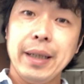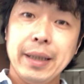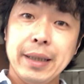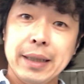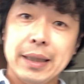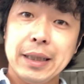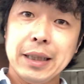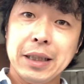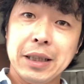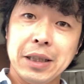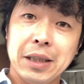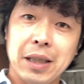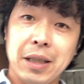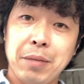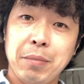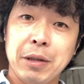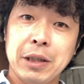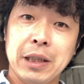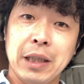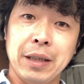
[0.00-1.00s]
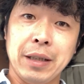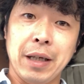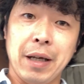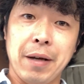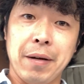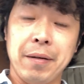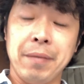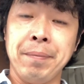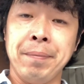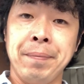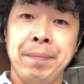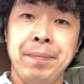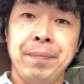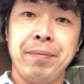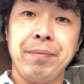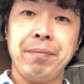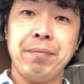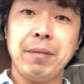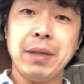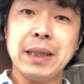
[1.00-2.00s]
いちじになりましたんで、
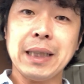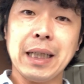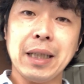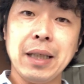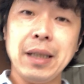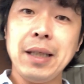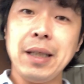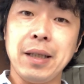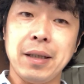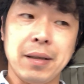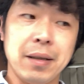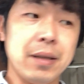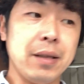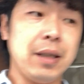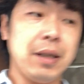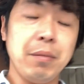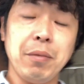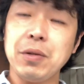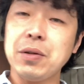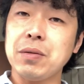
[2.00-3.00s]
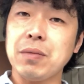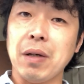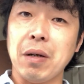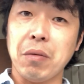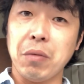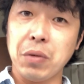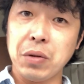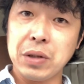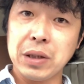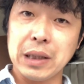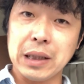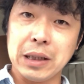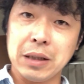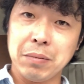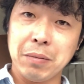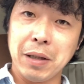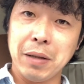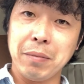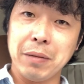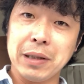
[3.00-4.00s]
まあ先に荷物は下ろしてし
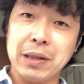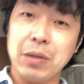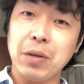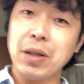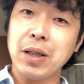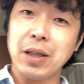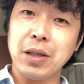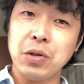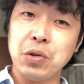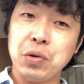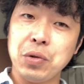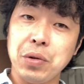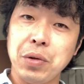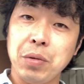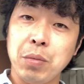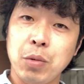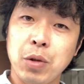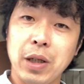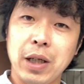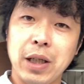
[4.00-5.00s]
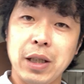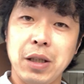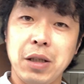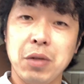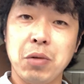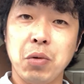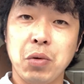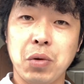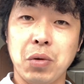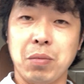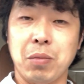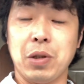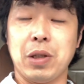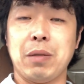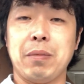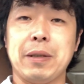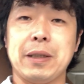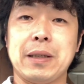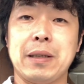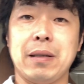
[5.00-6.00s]
まいます。それから重量もらいに行こうと思って
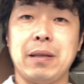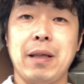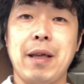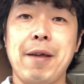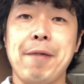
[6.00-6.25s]
ますんで、